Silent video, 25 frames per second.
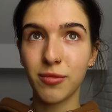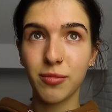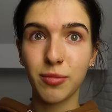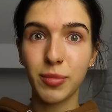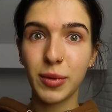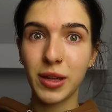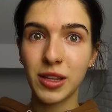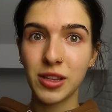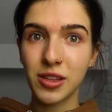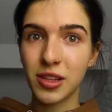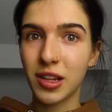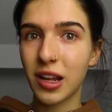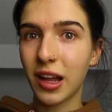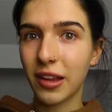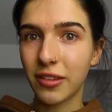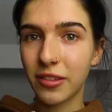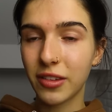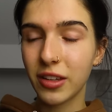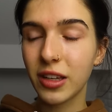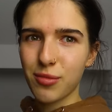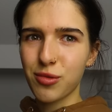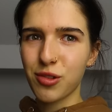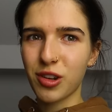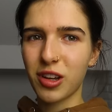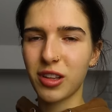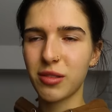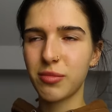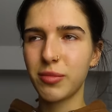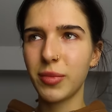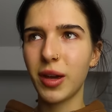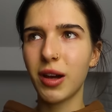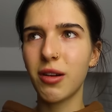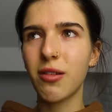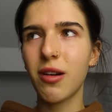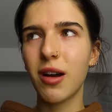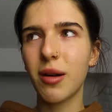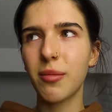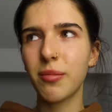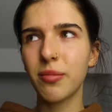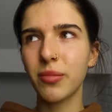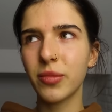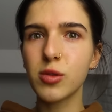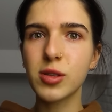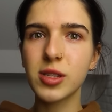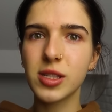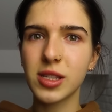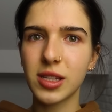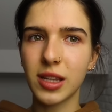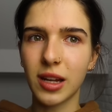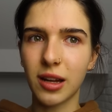w 5 lat. Na przykład miałam
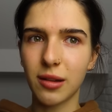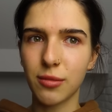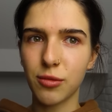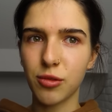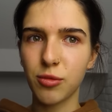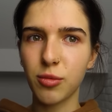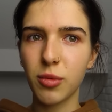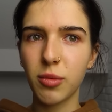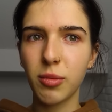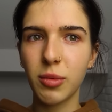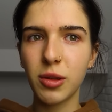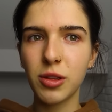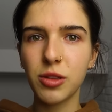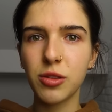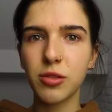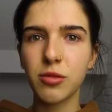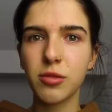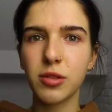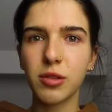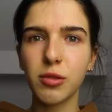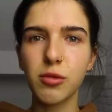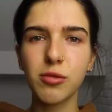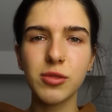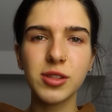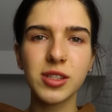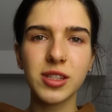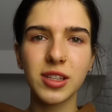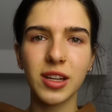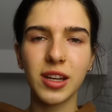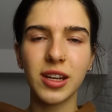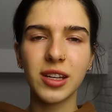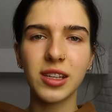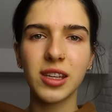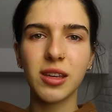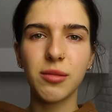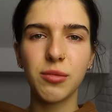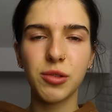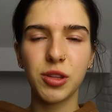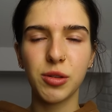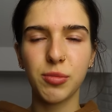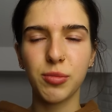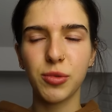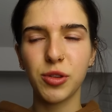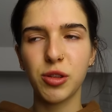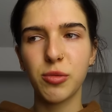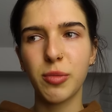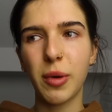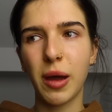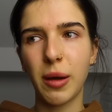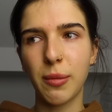usta, żeby mieć usta, jakie mi się
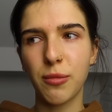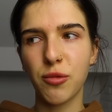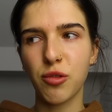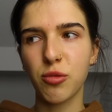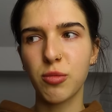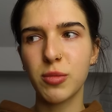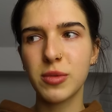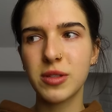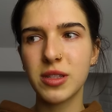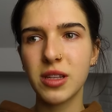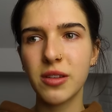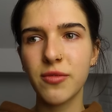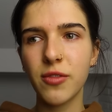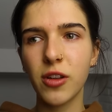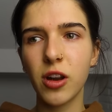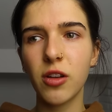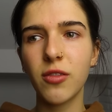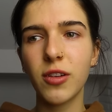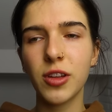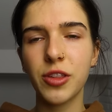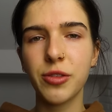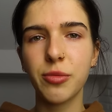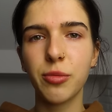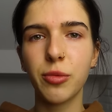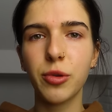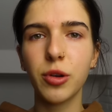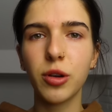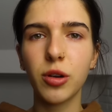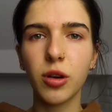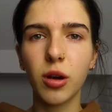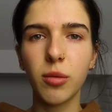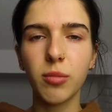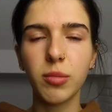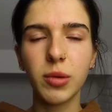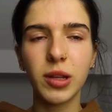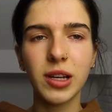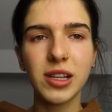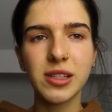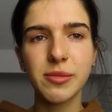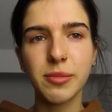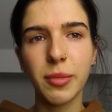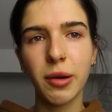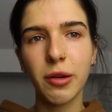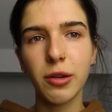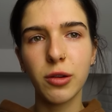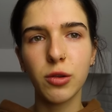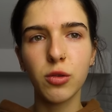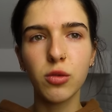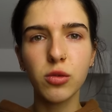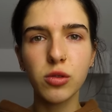podobają, żeby zniwelować mój kompleks
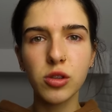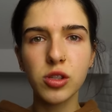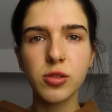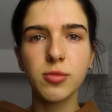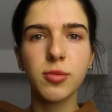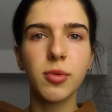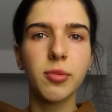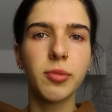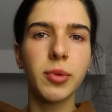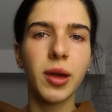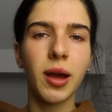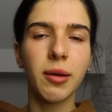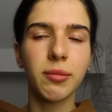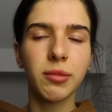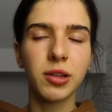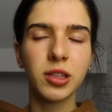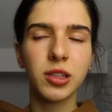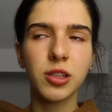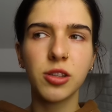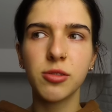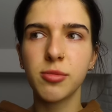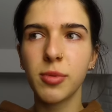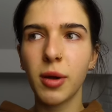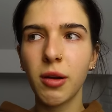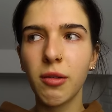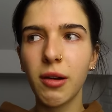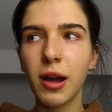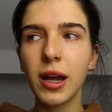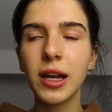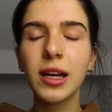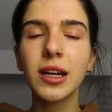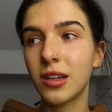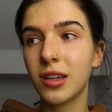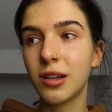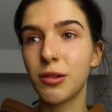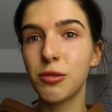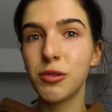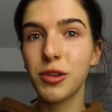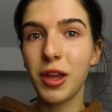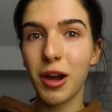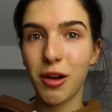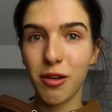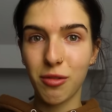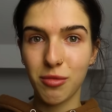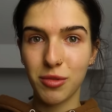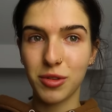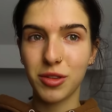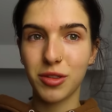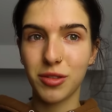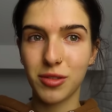małych ust, bo miałam kiedyś małe. E,
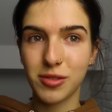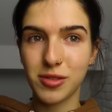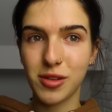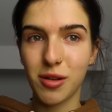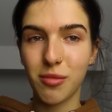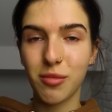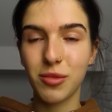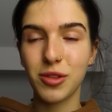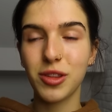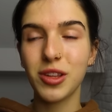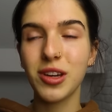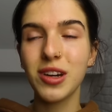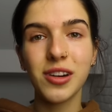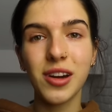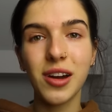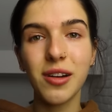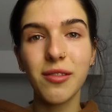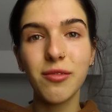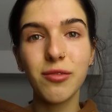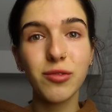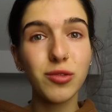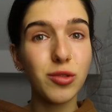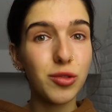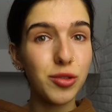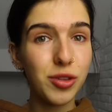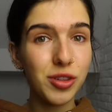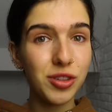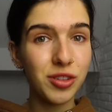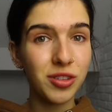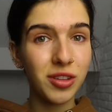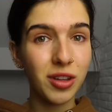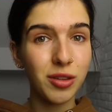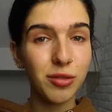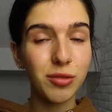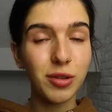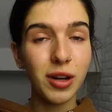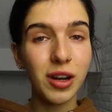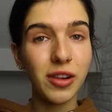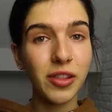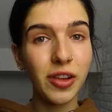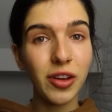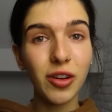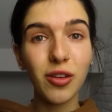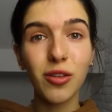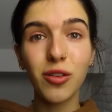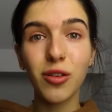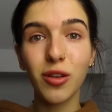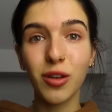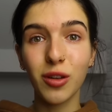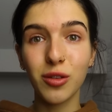udało mi się to zrobić. Chciałam wrócić do
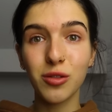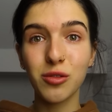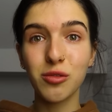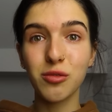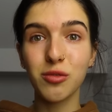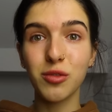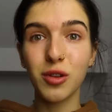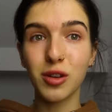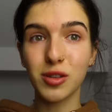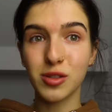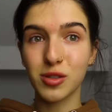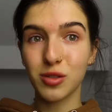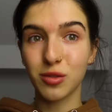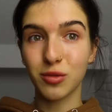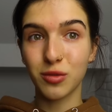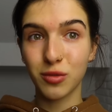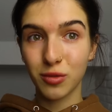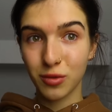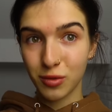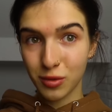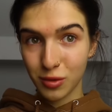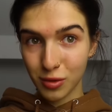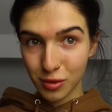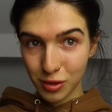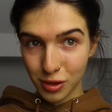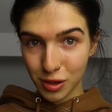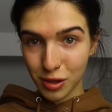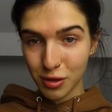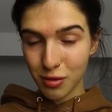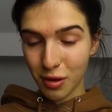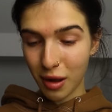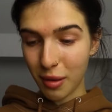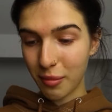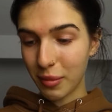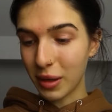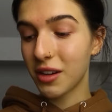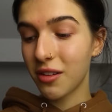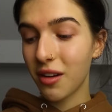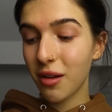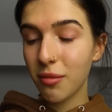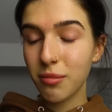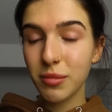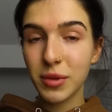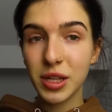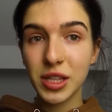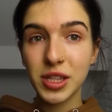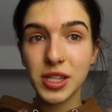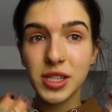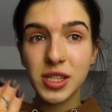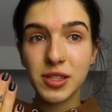naturalnego koloru włosów. Wróciłam.
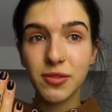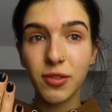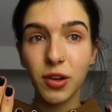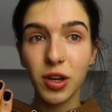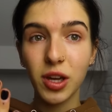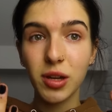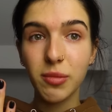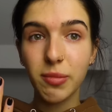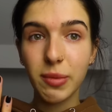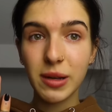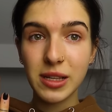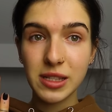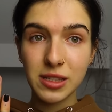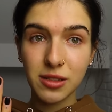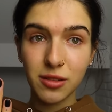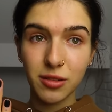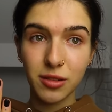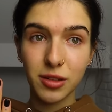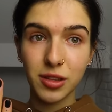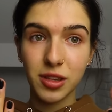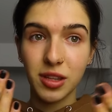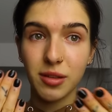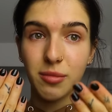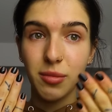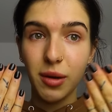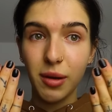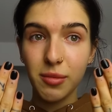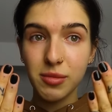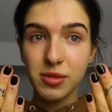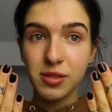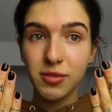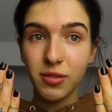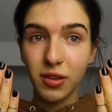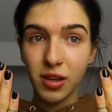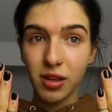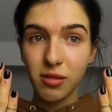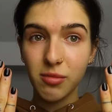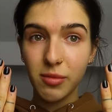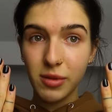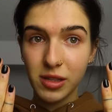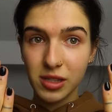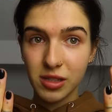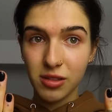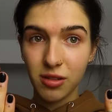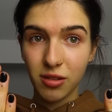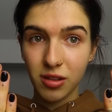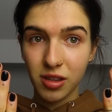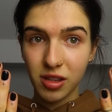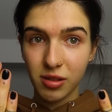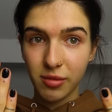Chciałam mieć swoje paznokcie. Mam swoje
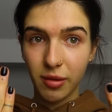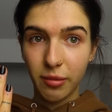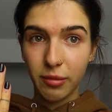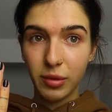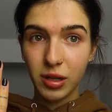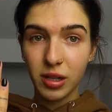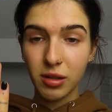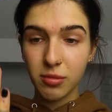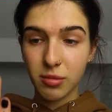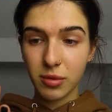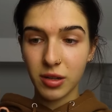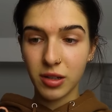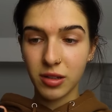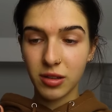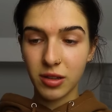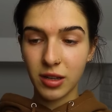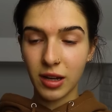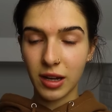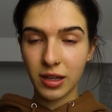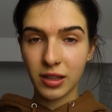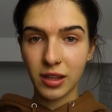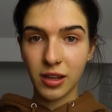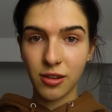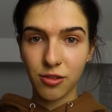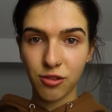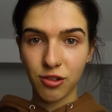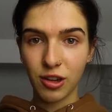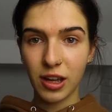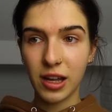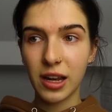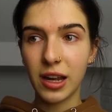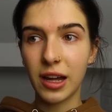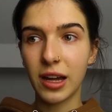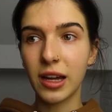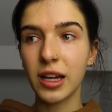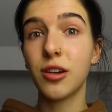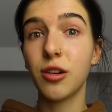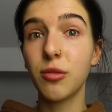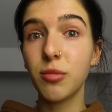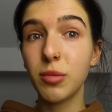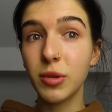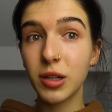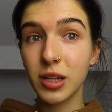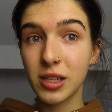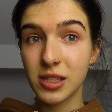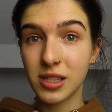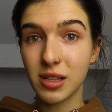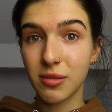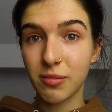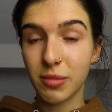paznokcie, mam hybrydy, a nie żele. Nie
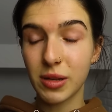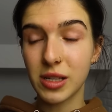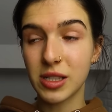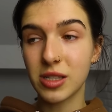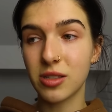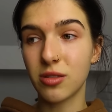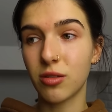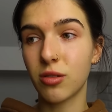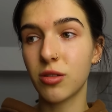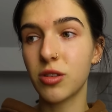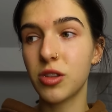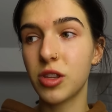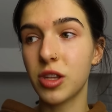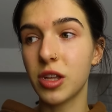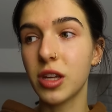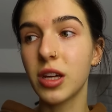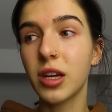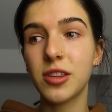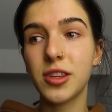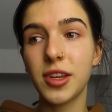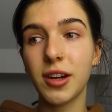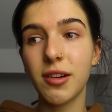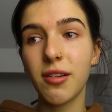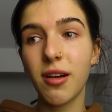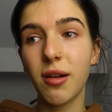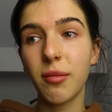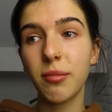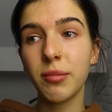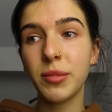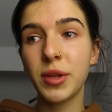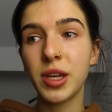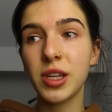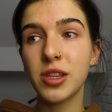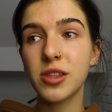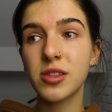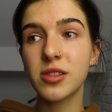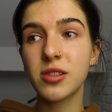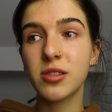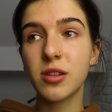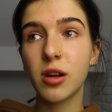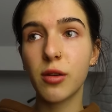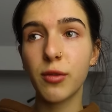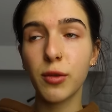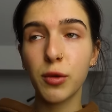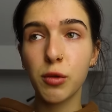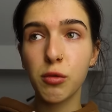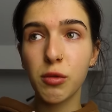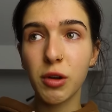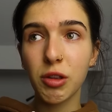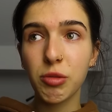obgryzam paznokci. Chciałam mieć
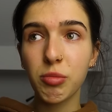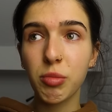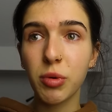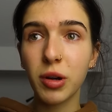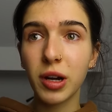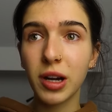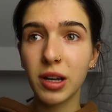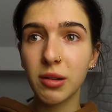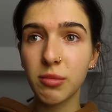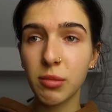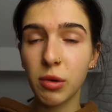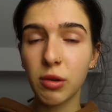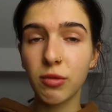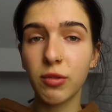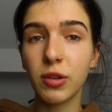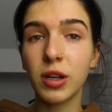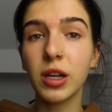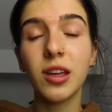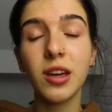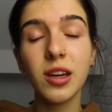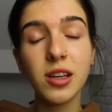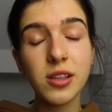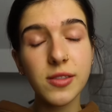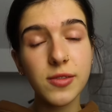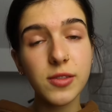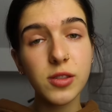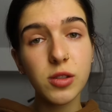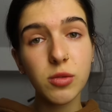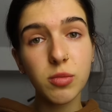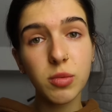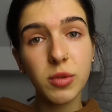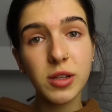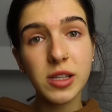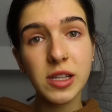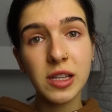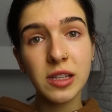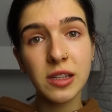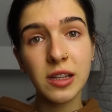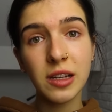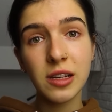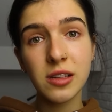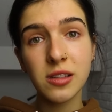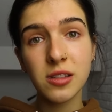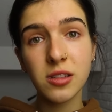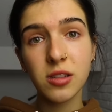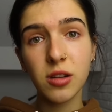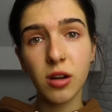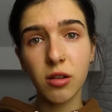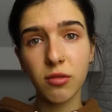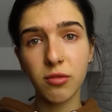zdrowy układ pokarmowy. Nie jest w 100%
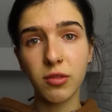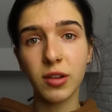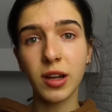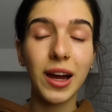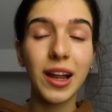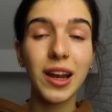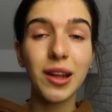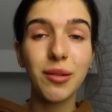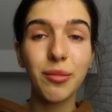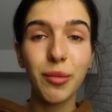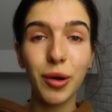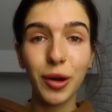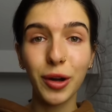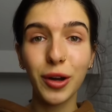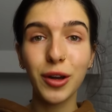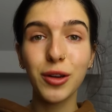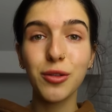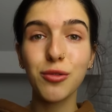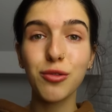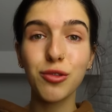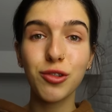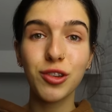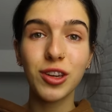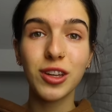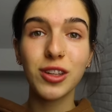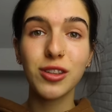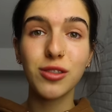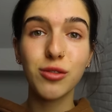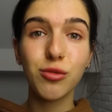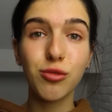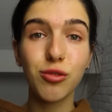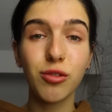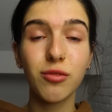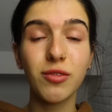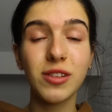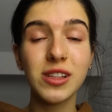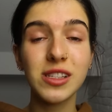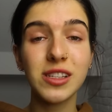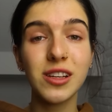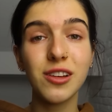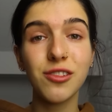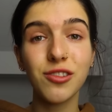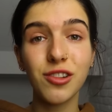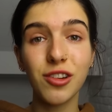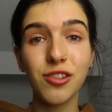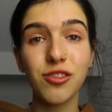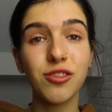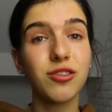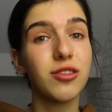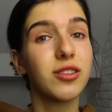zdrowy, ale mogę już jeść dużo więcej
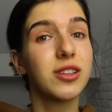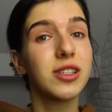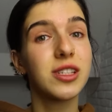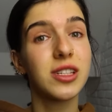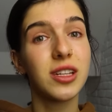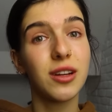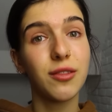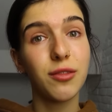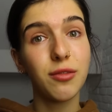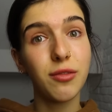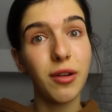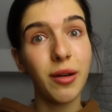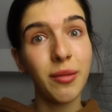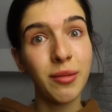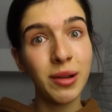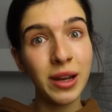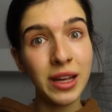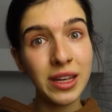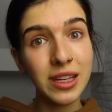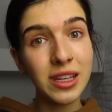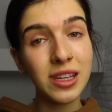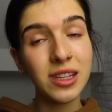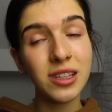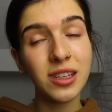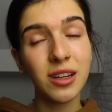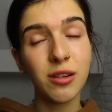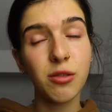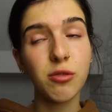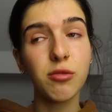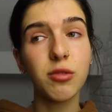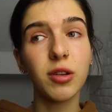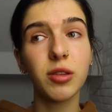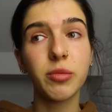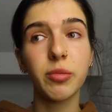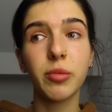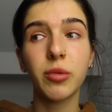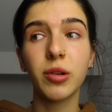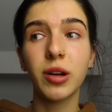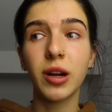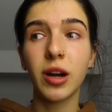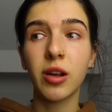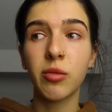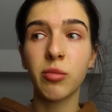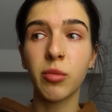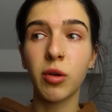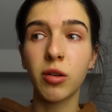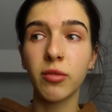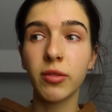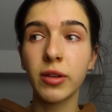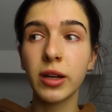rzeczy. Odstawiłam leki na układ
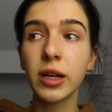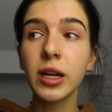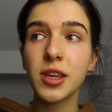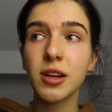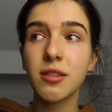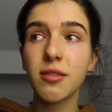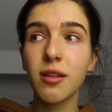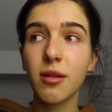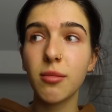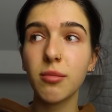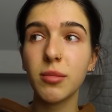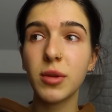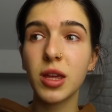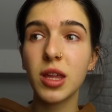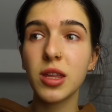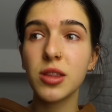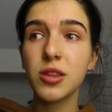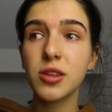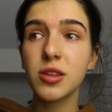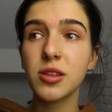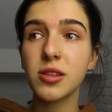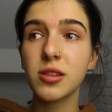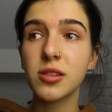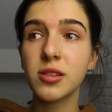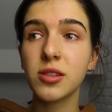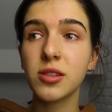pokarmowy. Chciałam mieć